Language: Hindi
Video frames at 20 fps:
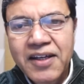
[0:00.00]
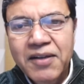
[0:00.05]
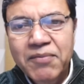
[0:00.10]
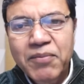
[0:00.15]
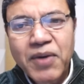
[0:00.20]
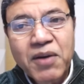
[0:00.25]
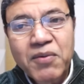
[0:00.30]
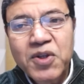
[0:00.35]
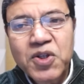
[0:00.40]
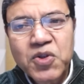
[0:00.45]

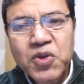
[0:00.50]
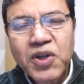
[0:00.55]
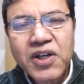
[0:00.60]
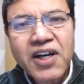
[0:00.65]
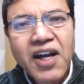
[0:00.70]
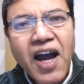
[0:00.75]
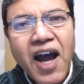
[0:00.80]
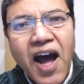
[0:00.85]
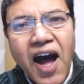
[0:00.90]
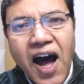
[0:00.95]
परमेश्वर
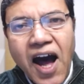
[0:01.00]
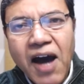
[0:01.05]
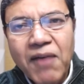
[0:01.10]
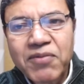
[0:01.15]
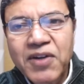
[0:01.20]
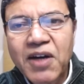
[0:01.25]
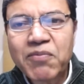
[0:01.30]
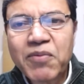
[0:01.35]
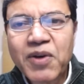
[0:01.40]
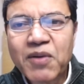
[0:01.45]

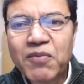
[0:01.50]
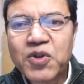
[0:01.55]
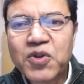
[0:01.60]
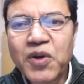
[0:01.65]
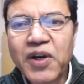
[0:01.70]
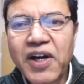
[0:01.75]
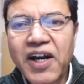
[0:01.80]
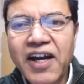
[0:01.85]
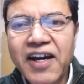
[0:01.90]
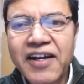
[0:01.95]
आपका
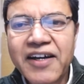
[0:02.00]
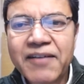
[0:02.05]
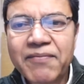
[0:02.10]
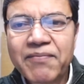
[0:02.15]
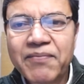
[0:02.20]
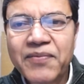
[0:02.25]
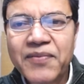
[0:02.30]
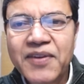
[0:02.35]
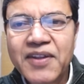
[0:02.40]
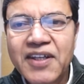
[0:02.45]
परमेश्वर रहा है
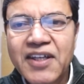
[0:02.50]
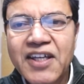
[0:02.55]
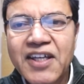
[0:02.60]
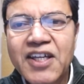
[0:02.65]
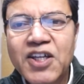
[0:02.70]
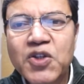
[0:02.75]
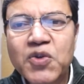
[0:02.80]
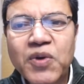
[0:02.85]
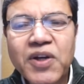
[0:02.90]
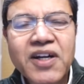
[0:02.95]

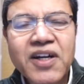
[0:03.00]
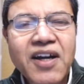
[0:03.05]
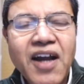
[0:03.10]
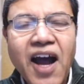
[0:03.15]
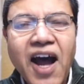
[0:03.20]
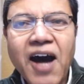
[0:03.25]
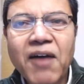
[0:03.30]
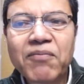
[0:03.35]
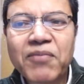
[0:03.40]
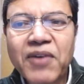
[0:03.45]
ईश्वर
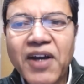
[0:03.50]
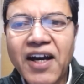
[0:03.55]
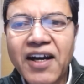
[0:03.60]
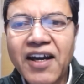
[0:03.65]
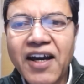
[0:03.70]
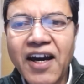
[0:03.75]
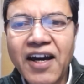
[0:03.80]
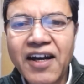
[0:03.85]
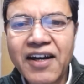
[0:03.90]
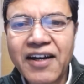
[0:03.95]
आपका
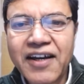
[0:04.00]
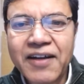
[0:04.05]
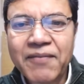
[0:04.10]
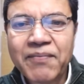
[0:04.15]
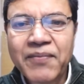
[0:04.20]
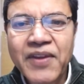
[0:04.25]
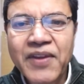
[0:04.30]
घर है